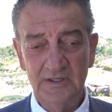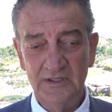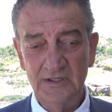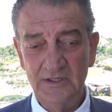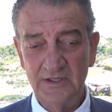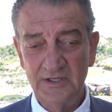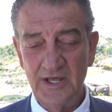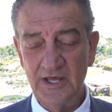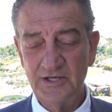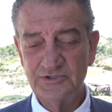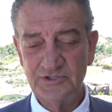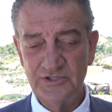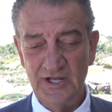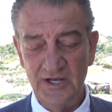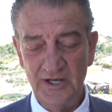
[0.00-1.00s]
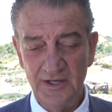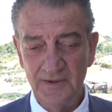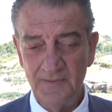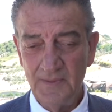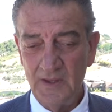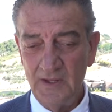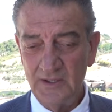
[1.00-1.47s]
e, gençle,
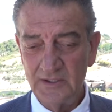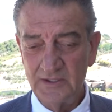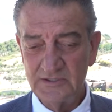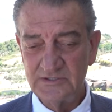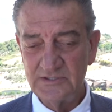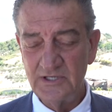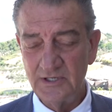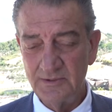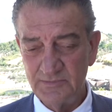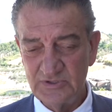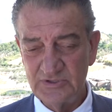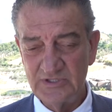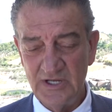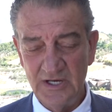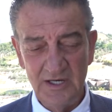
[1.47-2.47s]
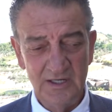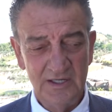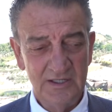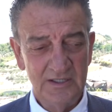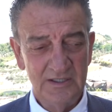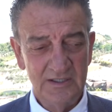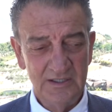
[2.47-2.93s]
kızlarımızla,
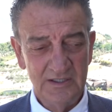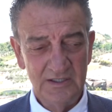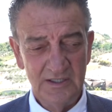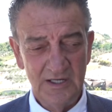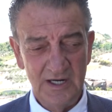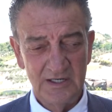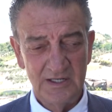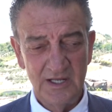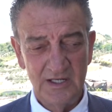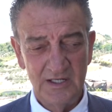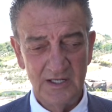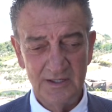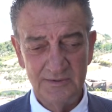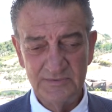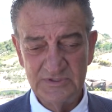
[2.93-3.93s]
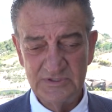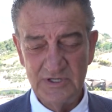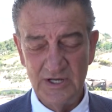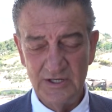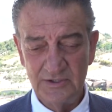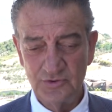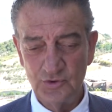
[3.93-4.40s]
e,
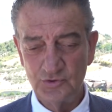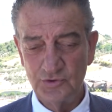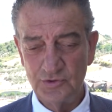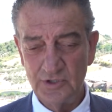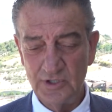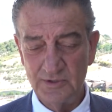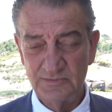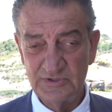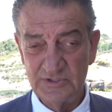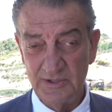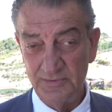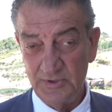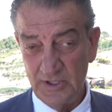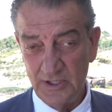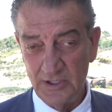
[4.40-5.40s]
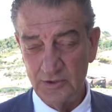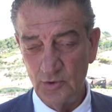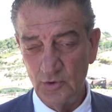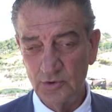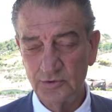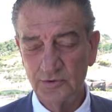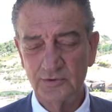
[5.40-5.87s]
erkeklerimizle, çocuklarımızla bir arada
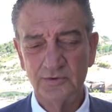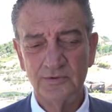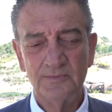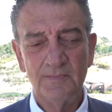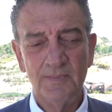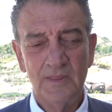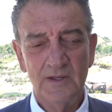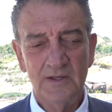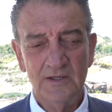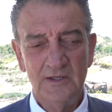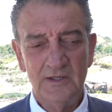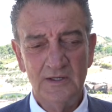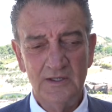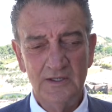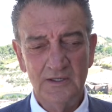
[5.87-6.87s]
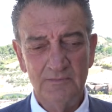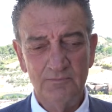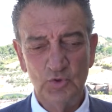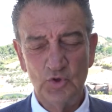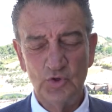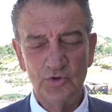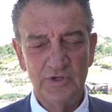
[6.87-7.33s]
olduk. E,
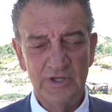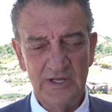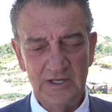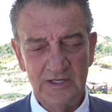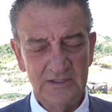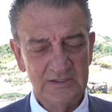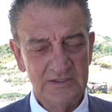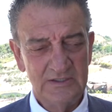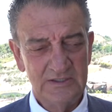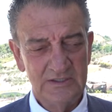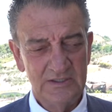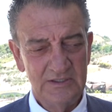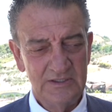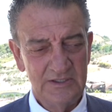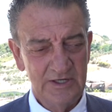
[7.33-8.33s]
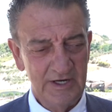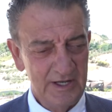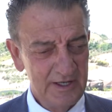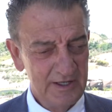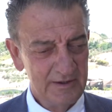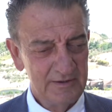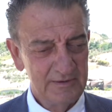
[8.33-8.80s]
bugün de e,
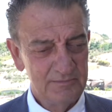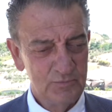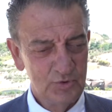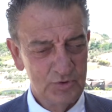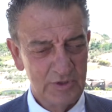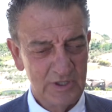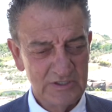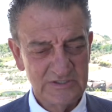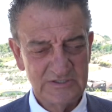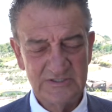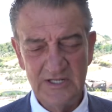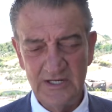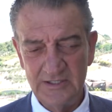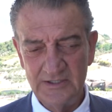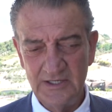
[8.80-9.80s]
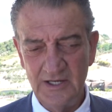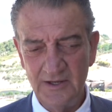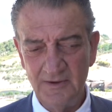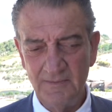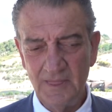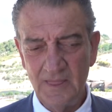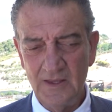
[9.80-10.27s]
yine bu tesislerde
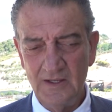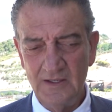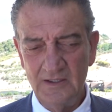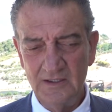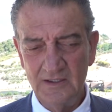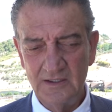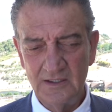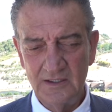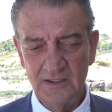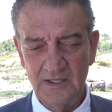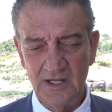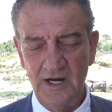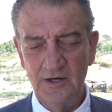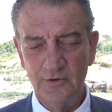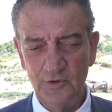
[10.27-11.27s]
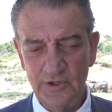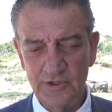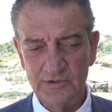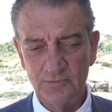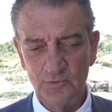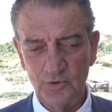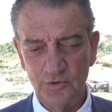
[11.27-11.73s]
e, genel
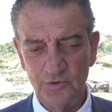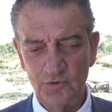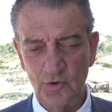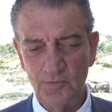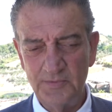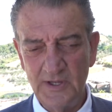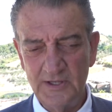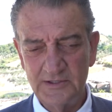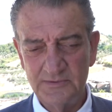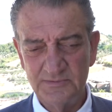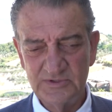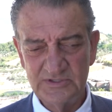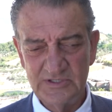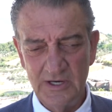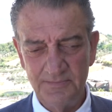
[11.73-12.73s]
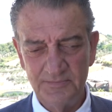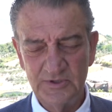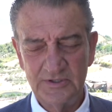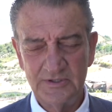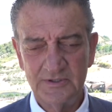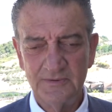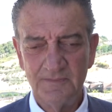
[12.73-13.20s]
yönetim kurulu toplantımızı yaptık.